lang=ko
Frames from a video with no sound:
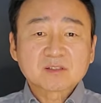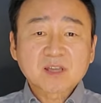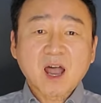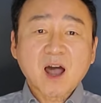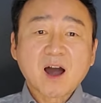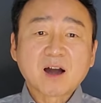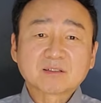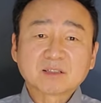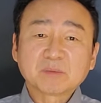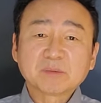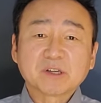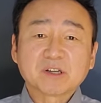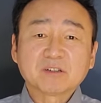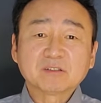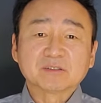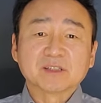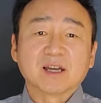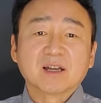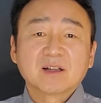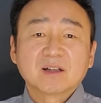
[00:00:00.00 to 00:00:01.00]
자
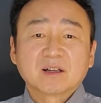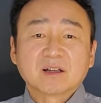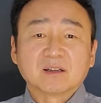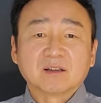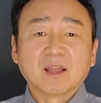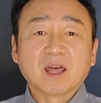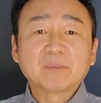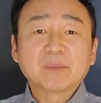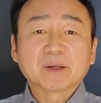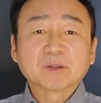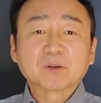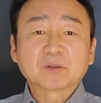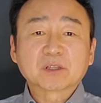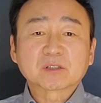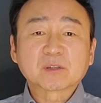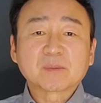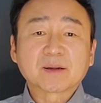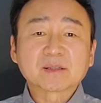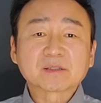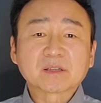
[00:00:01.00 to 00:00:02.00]
그러면
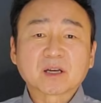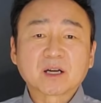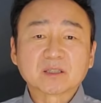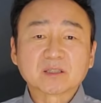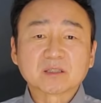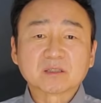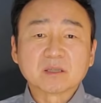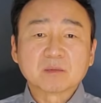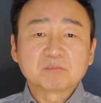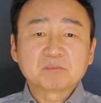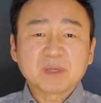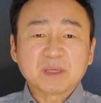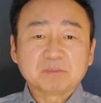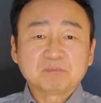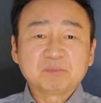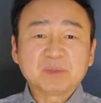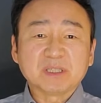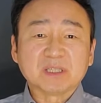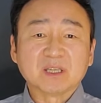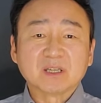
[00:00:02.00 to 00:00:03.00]
레바논에서 발생한
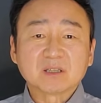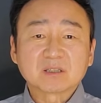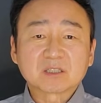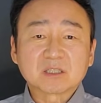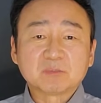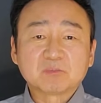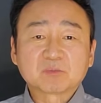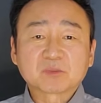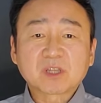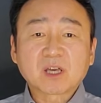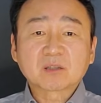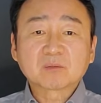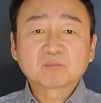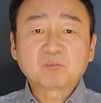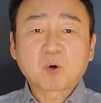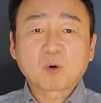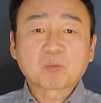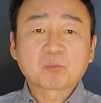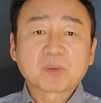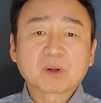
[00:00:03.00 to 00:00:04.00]
삐삐
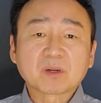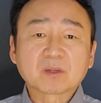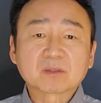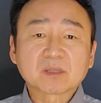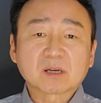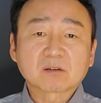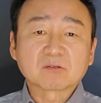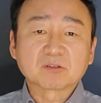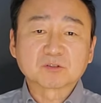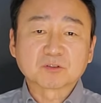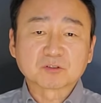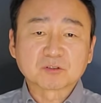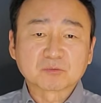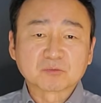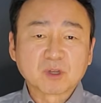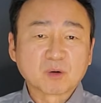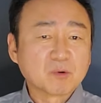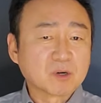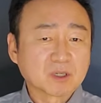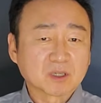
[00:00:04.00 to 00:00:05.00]
집단 폭발 사건으로 좀
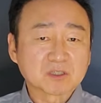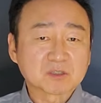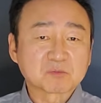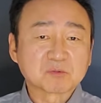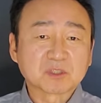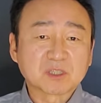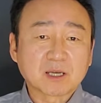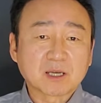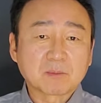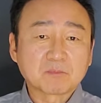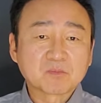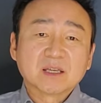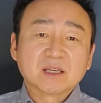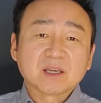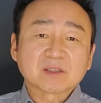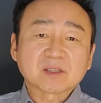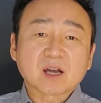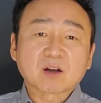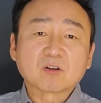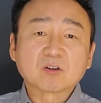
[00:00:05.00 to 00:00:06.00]
넘어가겠습니다.
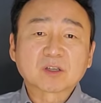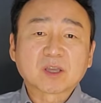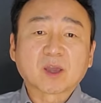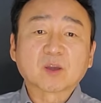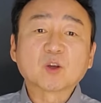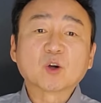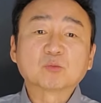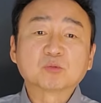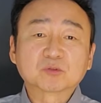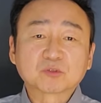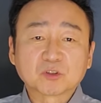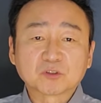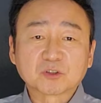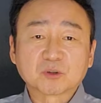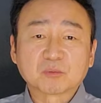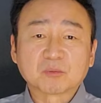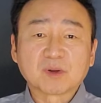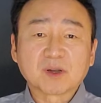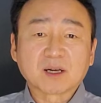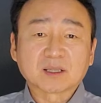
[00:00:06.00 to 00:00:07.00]
이 사건 개요부터
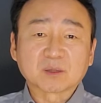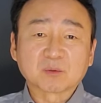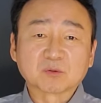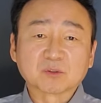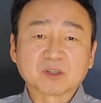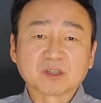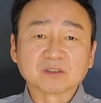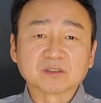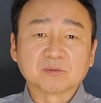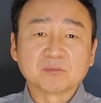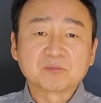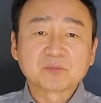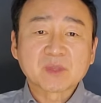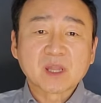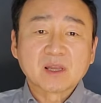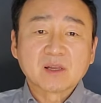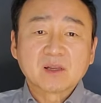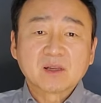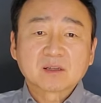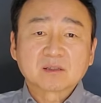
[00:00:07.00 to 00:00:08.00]
좀 알아볼게요.
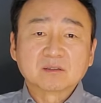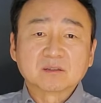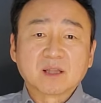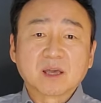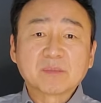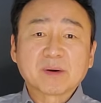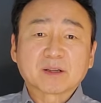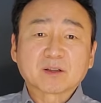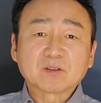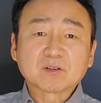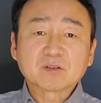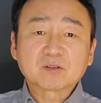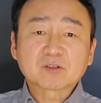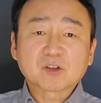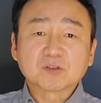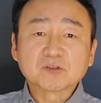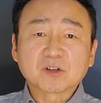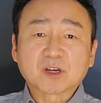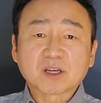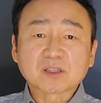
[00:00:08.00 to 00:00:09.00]
그 레바논
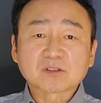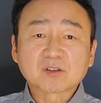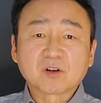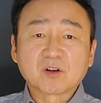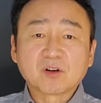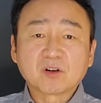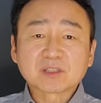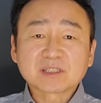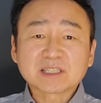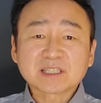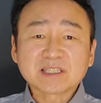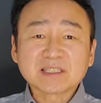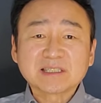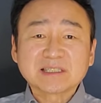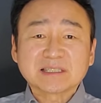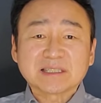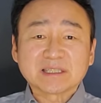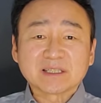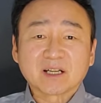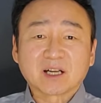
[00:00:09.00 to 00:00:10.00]
전역에서
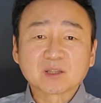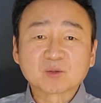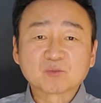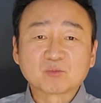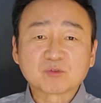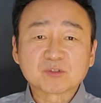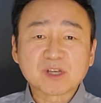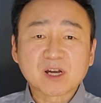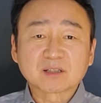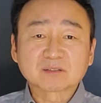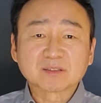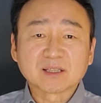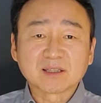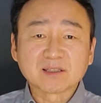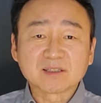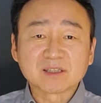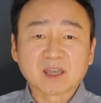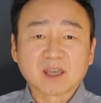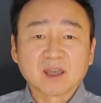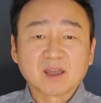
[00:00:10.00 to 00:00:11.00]
친이란
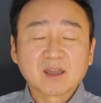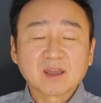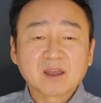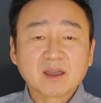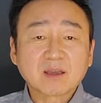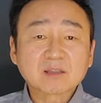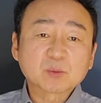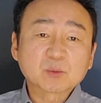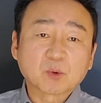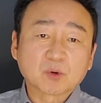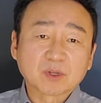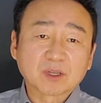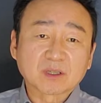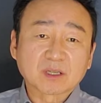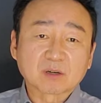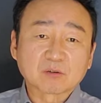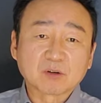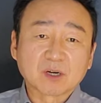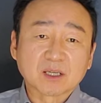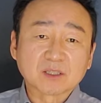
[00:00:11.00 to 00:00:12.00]
무장단체
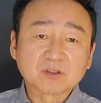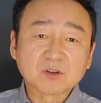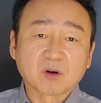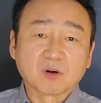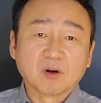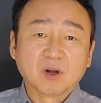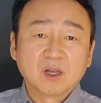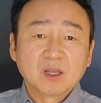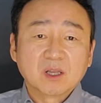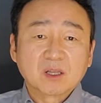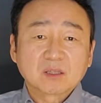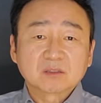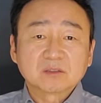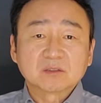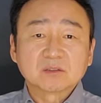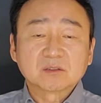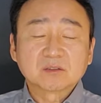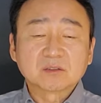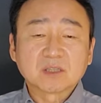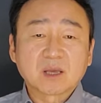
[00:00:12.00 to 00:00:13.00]
헤즈볼라라고 하죠.
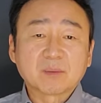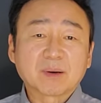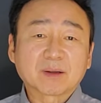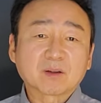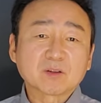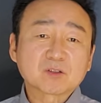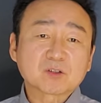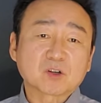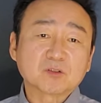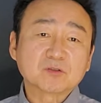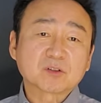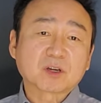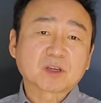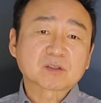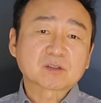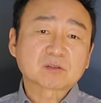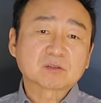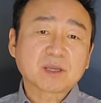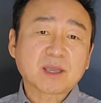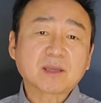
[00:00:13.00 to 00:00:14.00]
그 레바논
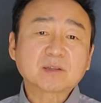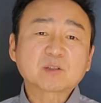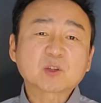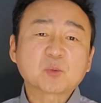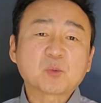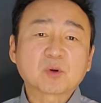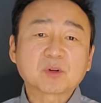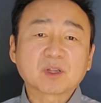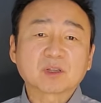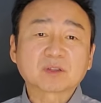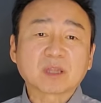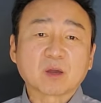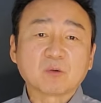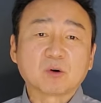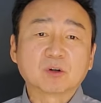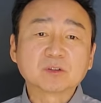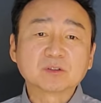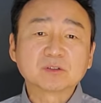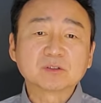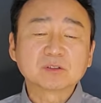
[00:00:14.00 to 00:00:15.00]
전역에서 그 헤즈볼라
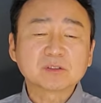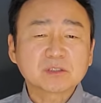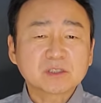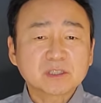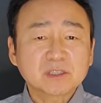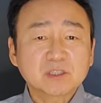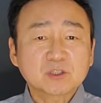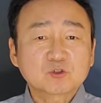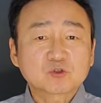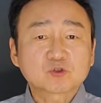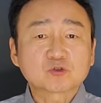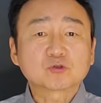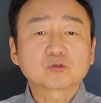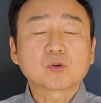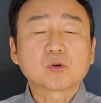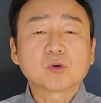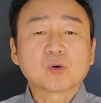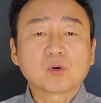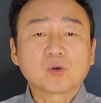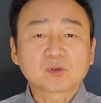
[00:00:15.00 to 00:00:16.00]
대원들이
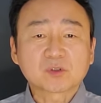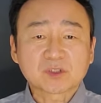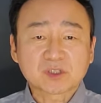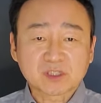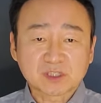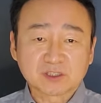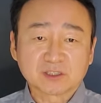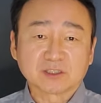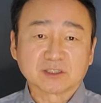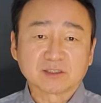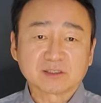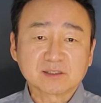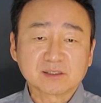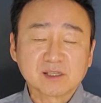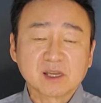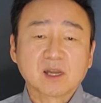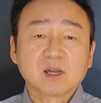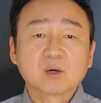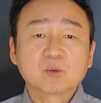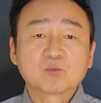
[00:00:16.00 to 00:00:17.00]
주로
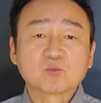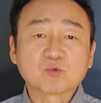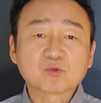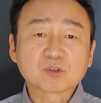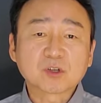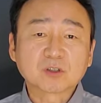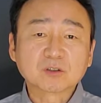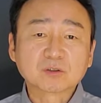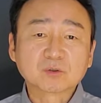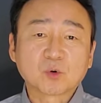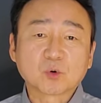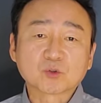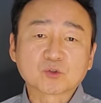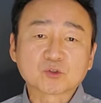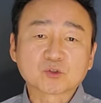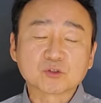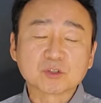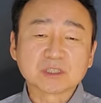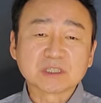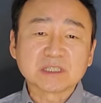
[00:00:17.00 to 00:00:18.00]
쓰는 무선
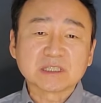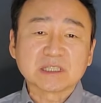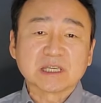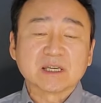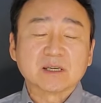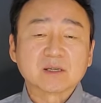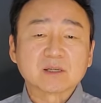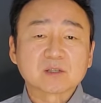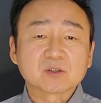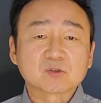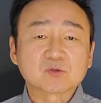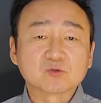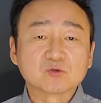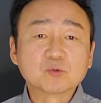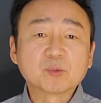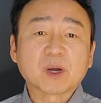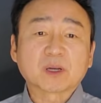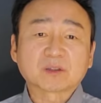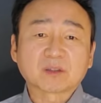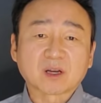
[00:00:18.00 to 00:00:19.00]
호출기
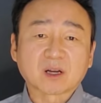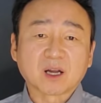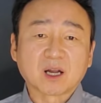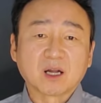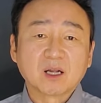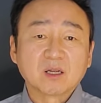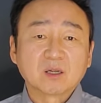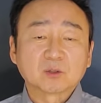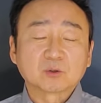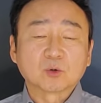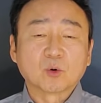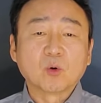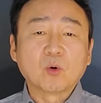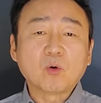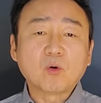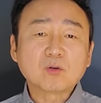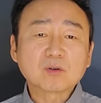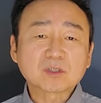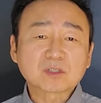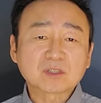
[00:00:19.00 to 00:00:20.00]
수백 대가
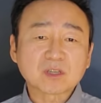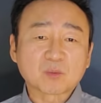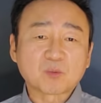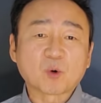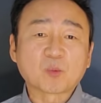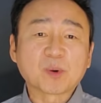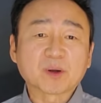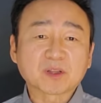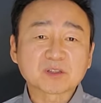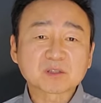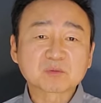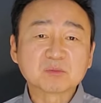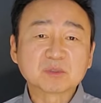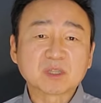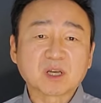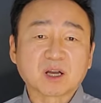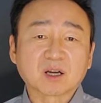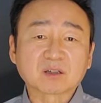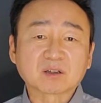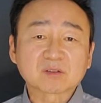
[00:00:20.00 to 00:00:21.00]
동시에
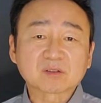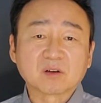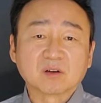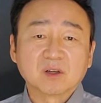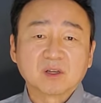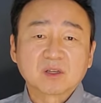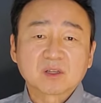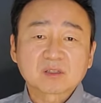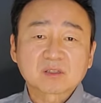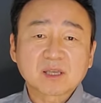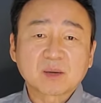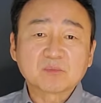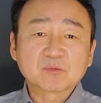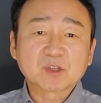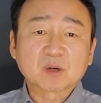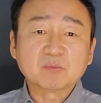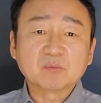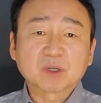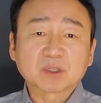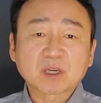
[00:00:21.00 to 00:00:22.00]
폭발했습니다. 그래서
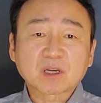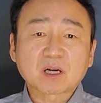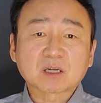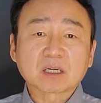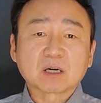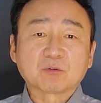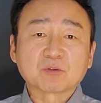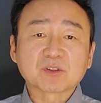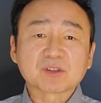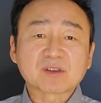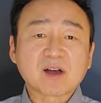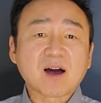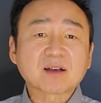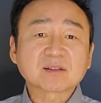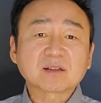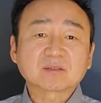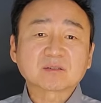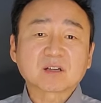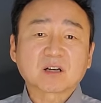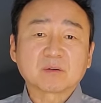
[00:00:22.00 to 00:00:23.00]
3천명에 가까운
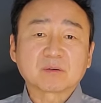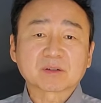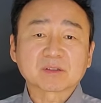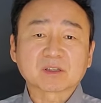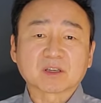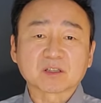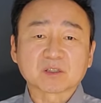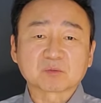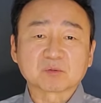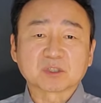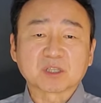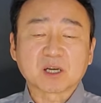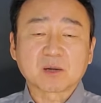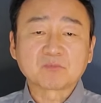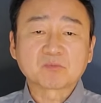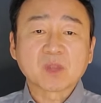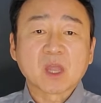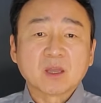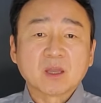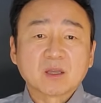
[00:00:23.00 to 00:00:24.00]
사상자가 발생했습니다.
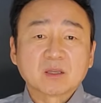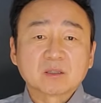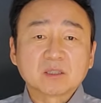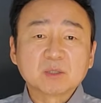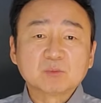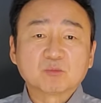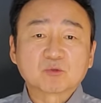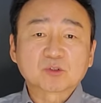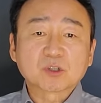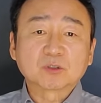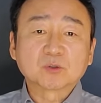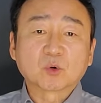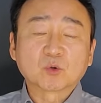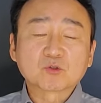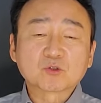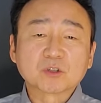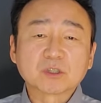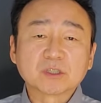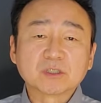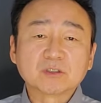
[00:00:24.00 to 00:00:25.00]
이 무선
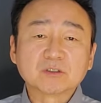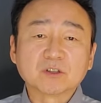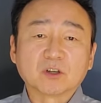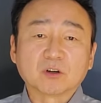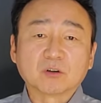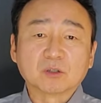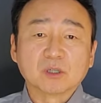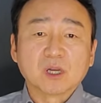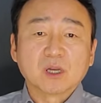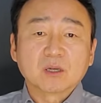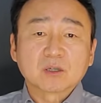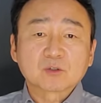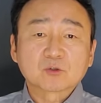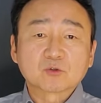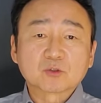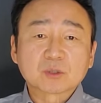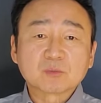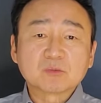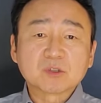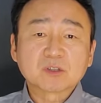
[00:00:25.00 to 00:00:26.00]
호출기는요.
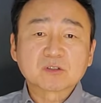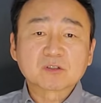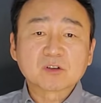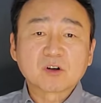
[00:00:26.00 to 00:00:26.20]
수십 년